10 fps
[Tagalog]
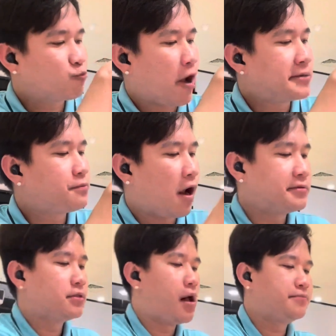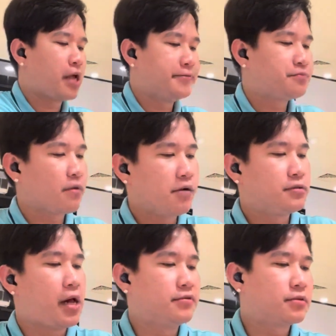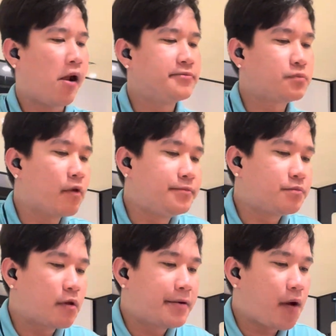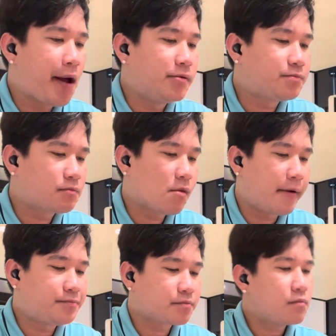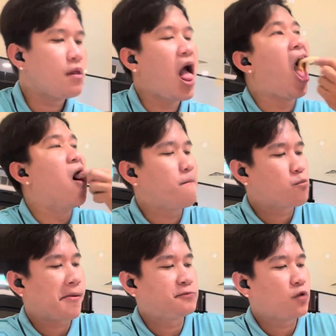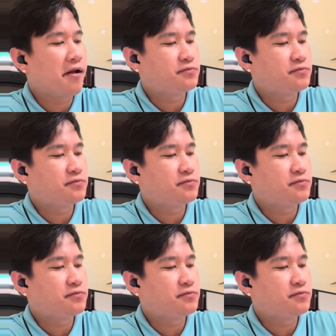ga prank ka nga makabayad basi sunod bulan or hindi na makabayad sunod bulan